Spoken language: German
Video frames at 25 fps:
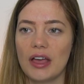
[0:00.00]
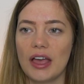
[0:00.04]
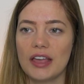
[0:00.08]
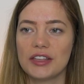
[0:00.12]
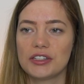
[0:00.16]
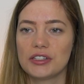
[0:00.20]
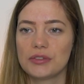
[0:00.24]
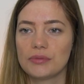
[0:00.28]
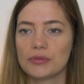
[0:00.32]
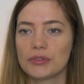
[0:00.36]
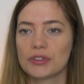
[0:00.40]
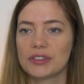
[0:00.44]

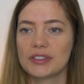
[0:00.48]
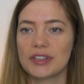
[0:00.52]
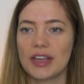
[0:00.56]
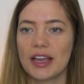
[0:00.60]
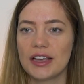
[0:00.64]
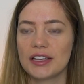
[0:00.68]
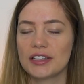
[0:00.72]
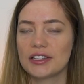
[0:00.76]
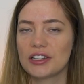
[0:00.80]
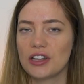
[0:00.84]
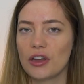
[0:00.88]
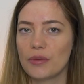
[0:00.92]
also ich muss
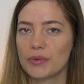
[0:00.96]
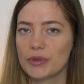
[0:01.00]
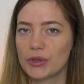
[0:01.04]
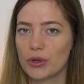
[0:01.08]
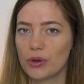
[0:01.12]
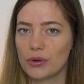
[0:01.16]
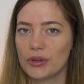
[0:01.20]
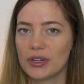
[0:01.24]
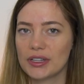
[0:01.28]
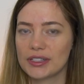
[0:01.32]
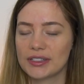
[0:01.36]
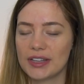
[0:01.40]
sagen, ich glaube, ich
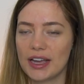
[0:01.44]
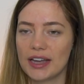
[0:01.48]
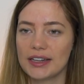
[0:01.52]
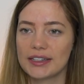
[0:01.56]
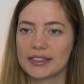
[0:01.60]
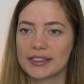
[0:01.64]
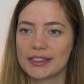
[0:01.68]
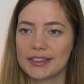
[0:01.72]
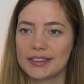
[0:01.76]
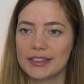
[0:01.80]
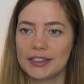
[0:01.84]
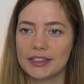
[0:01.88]
konnte das gar
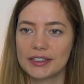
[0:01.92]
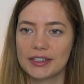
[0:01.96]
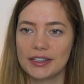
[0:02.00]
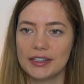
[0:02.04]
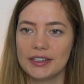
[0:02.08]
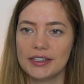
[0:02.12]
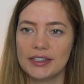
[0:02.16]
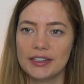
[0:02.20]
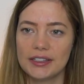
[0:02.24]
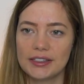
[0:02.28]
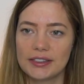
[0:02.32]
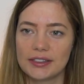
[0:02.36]
nicht richtig
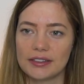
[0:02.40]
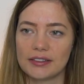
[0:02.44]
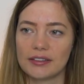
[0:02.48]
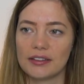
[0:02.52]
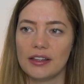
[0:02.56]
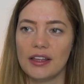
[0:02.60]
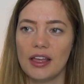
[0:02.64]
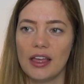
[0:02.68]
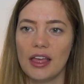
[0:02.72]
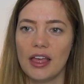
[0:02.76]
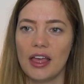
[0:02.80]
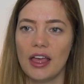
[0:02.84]

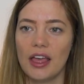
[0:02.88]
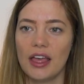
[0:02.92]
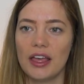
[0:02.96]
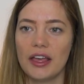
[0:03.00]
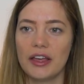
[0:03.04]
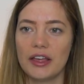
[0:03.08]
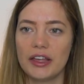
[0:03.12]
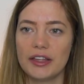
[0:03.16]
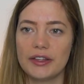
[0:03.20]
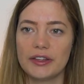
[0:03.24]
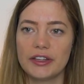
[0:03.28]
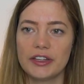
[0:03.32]
genießen.
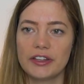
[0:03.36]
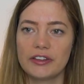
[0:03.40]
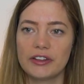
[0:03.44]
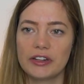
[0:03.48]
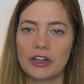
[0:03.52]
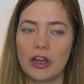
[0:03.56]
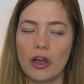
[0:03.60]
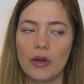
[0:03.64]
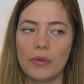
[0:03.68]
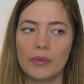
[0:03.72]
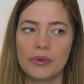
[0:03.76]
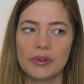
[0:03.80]
Äh, ich
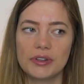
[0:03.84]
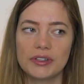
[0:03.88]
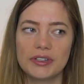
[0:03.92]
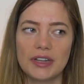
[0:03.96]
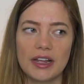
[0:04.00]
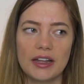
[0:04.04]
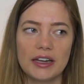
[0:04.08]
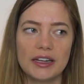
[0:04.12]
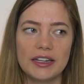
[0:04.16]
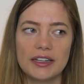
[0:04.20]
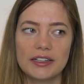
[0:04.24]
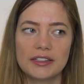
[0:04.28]
glaube,
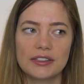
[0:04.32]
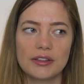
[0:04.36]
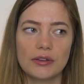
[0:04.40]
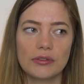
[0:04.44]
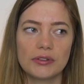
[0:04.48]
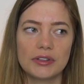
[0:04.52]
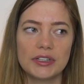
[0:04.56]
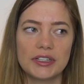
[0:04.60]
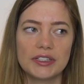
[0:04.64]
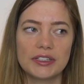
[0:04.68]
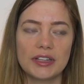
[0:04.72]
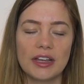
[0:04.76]
da liegt es
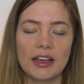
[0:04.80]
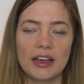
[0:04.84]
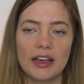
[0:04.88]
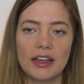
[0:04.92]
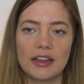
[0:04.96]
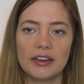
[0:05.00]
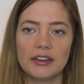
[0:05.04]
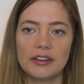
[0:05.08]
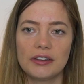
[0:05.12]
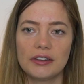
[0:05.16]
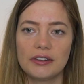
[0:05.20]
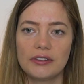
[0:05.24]
auch nicht
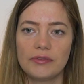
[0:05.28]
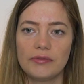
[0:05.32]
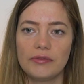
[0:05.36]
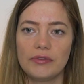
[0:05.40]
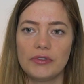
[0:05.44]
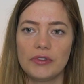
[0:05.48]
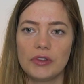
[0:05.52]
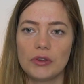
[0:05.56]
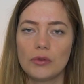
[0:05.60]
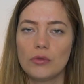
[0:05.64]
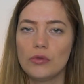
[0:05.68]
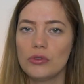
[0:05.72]
daran,
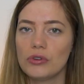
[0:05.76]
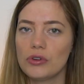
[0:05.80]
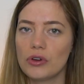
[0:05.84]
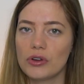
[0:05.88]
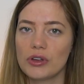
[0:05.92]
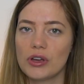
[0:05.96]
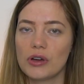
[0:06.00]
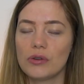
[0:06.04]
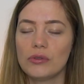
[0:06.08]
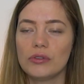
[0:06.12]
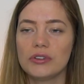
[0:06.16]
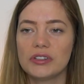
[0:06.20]
wie gut
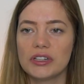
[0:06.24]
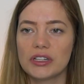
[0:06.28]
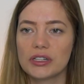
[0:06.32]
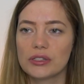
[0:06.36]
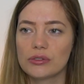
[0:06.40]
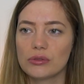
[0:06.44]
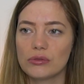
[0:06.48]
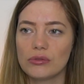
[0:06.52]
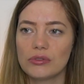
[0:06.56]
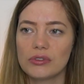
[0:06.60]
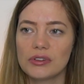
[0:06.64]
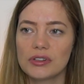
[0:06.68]
euer Hund
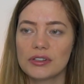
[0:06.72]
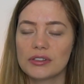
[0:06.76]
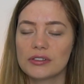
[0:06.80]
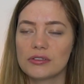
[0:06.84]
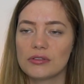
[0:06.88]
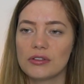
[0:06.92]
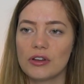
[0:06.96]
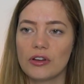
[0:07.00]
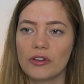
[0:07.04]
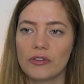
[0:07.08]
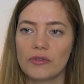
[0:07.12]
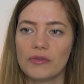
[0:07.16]
erzogen ist
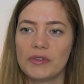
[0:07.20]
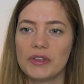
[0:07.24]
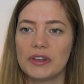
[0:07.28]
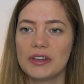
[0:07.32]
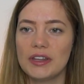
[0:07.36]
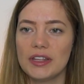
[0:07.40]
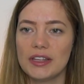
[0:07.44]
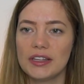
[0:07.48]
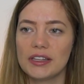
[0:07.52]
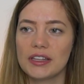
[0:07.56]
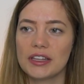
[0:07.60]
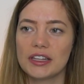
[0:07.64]
oder auch wie
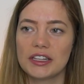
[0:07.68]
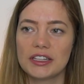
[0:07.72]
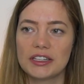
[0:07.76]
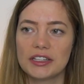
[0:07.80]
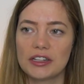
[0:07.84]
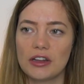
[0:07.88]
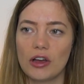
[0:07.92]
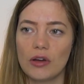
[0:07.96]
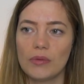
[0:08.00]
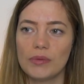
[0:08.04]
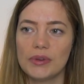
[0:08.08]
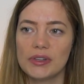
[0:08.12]
nicht.
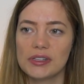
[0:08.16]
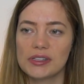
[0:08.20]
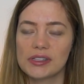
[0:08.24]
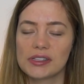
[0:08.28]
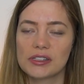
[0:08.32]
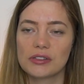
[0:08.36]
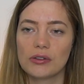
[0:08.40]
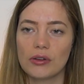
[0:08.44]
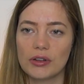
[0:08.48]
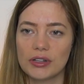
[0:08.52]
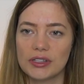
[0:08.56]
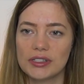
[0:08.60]
Ich glaube, es
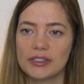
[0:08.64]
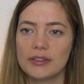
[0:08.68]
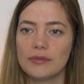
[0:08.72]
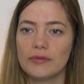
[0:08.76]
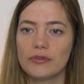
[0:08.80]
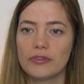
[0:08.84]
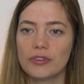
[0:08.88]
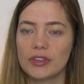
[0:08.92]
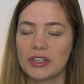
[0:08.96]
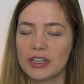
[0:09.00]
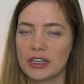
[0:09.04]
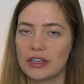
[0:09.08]
ist
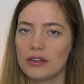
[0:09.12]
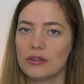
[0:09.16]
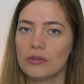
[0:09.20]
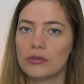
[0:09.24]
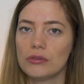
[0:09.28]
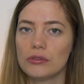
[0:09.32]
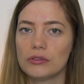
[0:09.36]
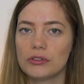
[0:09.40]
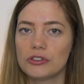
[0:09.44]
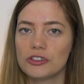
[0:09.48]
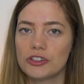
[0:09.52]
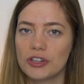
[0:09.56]
trotzdem für jeden
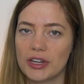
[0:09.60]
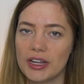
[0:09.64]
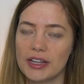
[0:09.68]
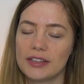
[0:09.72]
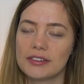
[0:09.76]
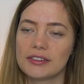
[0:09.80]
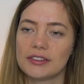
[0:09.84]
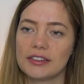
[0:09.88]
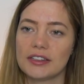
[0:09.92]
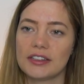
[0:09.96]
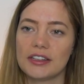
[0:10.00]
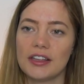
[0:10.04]
Hund
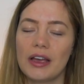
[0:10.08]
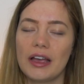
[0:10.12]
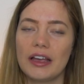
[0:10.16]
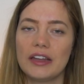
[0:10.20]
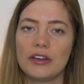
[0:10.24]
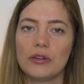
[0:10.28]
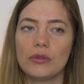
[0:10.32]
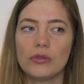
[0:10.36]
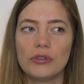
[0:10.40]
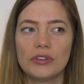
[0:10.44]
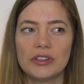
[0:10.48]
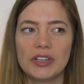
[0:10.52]
stressig.
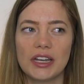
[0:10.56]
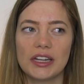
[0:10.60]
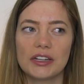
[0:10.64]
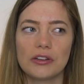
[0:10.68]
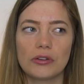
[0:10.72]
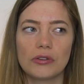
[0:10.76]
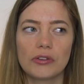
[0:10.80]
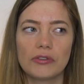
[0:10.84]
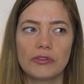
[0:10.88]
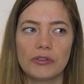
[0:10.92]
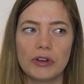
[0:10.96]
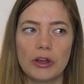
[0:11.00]
Ein Hund
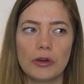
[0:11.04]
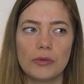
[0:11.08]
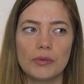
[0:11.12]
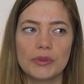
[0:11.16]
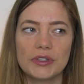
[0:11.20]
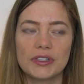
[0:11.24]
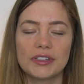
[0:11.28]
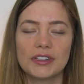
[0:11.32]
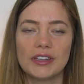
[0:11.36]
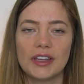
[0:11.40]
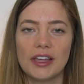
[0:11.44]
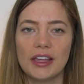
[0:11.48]
hat auch,
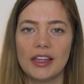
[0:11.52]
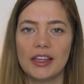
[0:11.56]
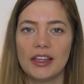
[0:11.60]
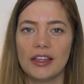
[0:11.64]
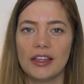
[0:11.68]
glaube ich,